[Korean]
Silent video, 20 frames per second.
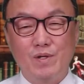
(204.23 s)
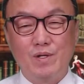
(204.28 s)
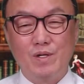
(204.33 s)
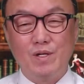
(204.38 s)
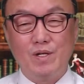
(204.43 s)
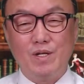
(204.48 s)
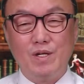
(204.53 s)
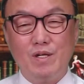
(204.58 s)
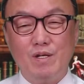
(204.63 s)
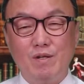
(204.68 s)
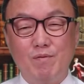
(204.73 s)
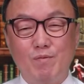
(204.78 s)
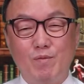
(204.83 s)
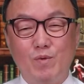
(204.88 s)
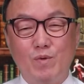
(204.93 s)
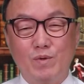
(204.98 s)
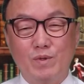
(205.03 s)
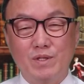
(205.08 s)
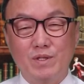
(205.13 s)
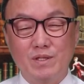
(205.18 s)
이
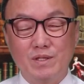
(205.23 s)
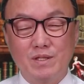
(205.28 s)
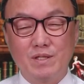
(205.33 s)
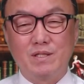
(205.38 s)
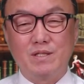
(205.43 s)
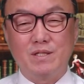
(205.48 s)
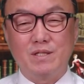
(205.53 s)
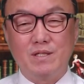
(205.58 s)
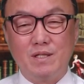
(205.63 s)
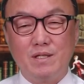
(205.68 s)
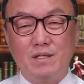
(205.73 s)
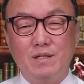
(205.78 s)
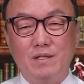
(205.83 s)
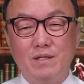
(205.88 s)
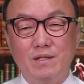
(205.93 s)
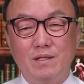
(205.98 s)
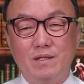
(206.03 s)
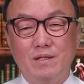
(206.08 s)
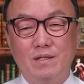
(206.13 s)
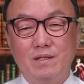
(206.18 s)
모든 것이
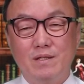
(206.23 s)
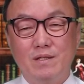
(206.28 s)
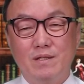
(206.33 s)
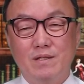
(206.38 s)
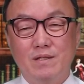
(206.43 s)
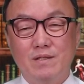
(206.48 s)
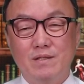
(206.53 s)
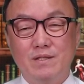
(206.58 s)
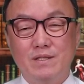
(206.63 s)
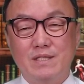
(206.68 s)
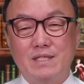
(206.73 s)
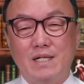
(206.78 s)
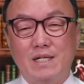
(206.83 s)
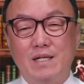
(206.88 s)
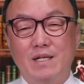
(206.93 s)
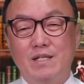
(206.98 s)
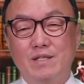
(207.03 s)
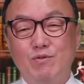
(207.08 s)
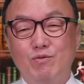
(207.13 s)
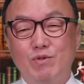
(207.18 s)
그
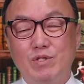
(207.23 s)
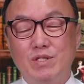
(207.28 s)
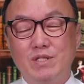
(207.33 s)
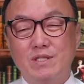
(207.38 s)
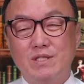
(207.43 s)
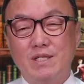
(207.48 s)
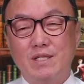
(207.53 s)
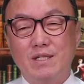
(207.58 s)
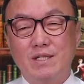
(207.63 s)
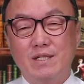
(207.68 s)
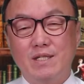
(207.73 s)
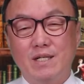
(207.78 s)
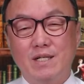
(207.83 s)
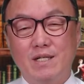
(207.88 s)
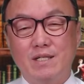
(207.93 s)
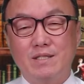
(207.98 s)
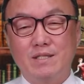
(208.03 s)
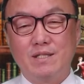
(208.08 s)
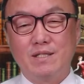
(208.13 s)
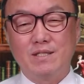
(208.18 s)
잘난
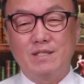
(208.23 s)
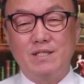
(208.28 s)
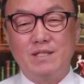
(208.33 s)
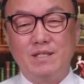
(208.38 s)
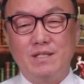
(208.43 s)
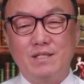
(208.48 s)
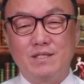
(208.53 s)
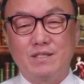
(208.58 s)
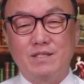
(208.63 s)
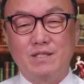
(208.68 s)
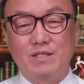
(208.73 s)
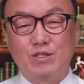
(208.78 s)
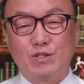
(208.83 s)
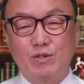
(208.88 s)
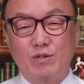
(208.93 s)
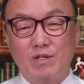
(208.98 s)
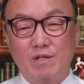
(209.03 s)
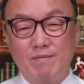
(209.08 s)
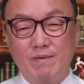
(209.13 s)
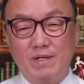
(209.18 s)
위정자들과 정치인들
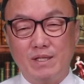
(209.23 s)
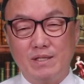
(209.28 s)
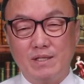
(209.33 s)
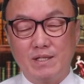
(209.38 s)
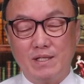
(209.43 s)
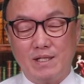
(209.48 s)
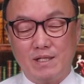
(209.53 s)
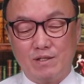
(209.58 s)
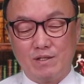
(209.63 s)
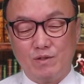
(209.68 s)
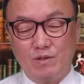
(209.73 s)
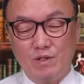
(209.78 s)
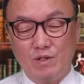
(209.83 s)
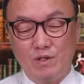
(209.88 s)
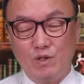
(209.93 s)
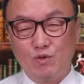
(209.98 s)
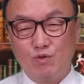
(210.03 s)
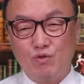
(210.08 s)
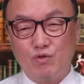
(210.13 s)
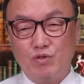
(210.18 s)
스스로가 만들어낸
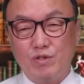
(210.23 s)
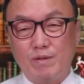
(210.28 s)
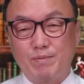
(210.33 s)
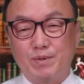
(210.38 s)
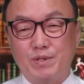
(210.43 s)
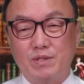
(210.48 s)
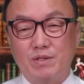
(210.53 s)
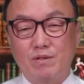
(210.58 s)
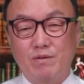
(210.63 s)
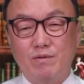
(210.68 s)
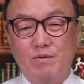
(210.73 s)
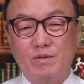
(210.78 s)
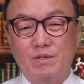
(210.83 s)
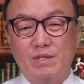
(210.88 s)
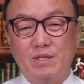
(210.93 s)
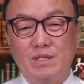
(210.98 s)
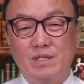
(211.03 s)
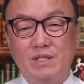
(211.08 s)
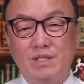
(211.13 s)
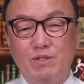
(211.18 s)
추잡스럽고
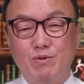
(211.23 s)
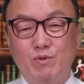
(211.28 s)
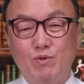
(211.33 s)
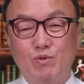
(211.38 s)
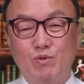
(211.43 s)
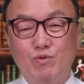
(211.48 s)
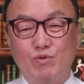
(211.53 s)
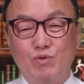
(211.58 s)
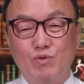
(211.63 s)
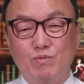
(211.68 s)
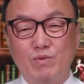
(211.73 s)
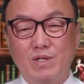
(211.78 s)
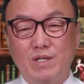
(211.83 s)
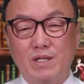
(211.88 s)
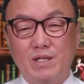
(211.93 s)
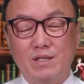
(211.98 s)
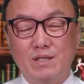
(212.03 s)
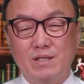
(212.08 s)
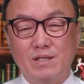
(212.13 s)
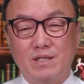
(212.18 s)
더러운 꾸중물
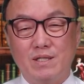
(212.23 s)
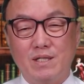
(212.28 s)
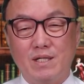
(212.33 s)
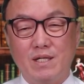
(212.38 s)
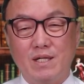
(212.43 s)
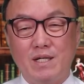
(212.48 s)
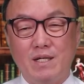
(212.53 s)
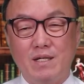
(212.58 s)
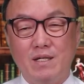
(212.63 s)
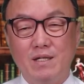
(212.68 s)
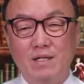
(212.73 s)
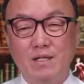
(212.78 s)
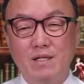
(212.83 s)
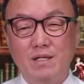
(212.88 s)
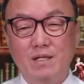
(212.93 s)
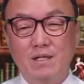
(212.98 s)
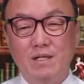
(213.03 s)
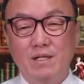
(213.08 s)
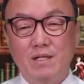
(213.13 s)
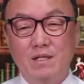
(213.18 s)
같은 것이기에
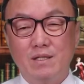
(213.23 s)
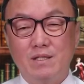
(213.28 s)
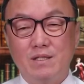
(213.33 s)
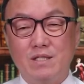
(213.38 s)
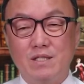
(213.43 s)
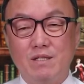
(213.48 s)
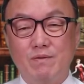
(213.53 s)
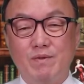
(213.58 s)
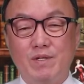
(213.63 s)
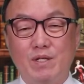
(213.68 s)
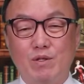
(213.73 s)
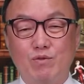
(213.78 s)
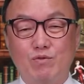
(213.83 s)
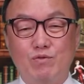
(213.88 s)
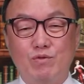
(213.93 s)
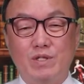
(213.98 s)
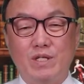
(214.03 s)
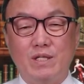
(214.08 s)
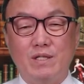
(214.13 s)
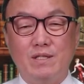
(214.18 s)
지금이라도
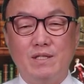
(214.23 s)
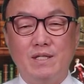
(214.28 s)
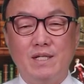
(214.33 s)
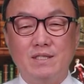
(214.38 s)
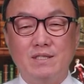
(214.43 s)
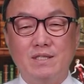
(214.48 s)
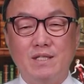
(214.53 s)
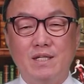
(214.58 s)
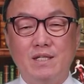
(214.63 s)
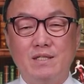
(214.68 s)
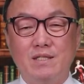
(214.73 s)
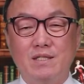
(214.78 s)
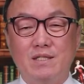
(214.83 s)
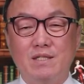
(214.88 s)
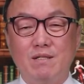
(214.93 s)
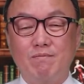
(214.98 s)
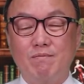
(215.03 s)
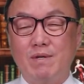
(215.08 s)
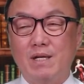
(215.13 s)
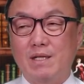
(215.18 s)
국회는 해산하는
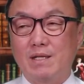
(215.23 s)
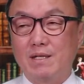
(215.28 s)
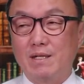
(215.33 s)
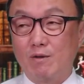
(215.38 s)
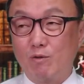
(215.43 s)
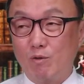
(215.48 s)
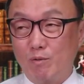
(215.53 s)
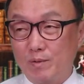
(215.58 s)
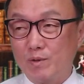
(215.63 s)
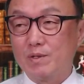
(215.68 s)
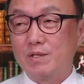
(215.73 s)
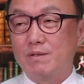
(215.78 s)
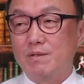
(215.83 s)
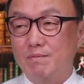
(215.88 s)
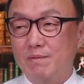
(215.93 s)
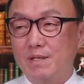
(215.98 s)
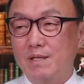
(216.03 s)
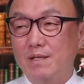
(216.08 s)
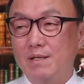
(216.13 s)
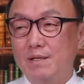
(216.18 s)
것이 맞다고 보는
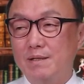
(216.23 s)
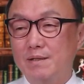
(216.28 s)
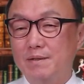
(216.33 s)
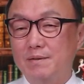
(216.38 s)
것입니다.